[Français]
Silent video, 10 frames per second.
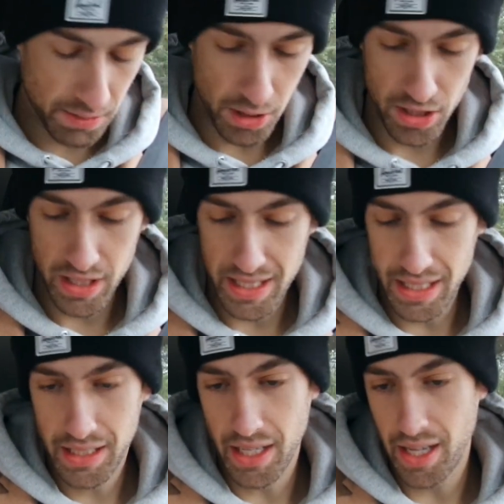je me suis
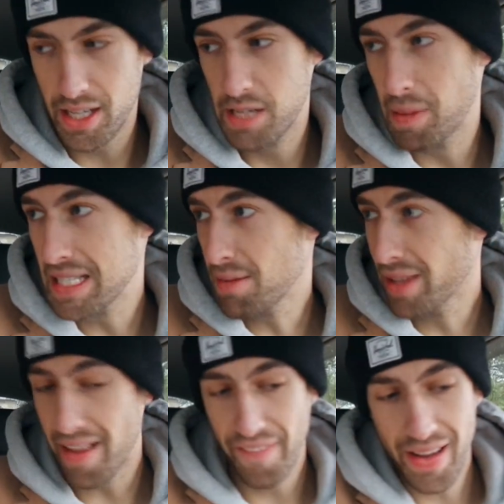dit que j'ai pensé à mon
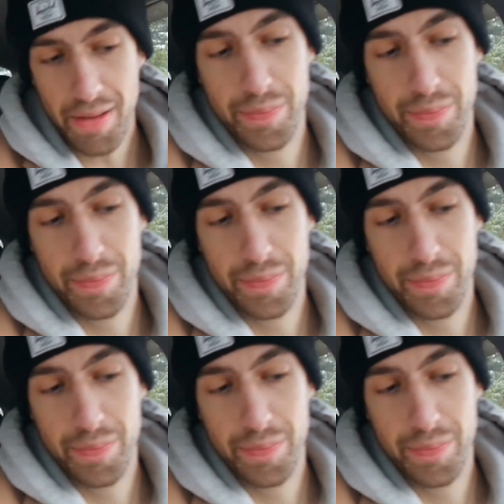affaire.